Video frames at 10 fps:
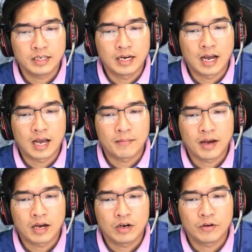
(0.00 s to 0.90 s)
về phía
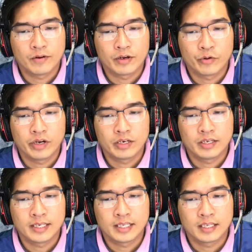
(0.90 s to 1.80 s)
sau, đầu ngoái
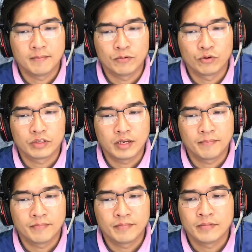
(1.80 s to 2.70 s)
sang hai bên để
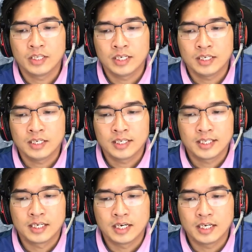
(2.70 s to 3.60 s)
tìm nơi lẩn trốn.
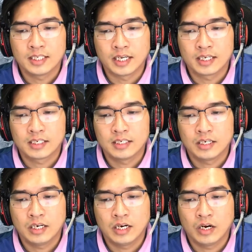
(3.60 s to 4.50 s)

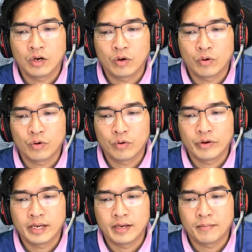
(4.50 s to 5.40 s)
Nhưng cả khoảng
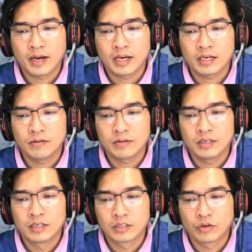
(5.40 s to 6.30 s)
sân vắng lặng mênh
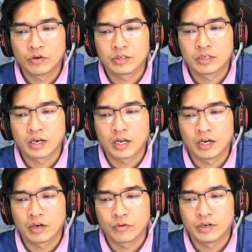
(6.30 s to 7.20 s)
mông, trống hùa trống
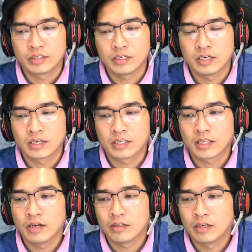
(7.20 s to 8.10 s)
hoác, không
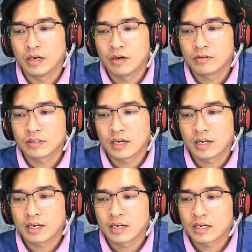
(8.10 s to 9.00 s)
có chỗ nào khả
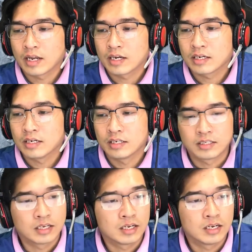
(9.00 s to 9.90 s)
dĩ cho gã nương
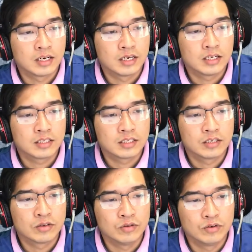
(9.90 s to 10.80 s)
thân trước cái
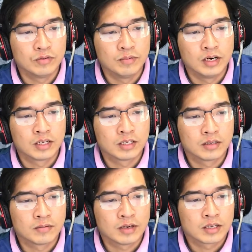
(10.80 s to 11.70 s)
mồm to đùng như chậu
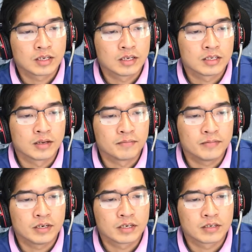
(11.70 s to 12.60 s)
máu của con chó
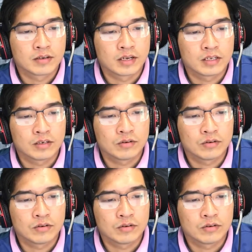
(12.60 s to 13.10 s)
khổng lồ.